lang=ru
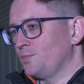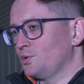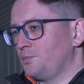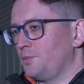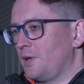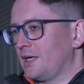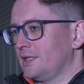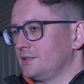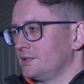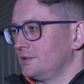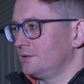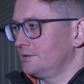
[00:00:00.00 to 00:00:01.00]
Будут
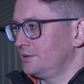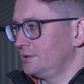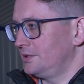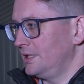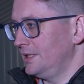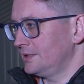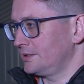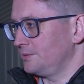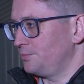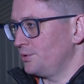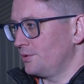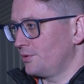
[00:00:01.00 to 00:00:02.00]
помогать расселяться
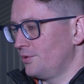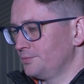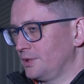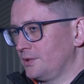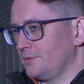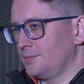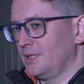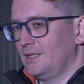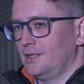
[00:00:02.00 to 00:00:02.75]
по комнатам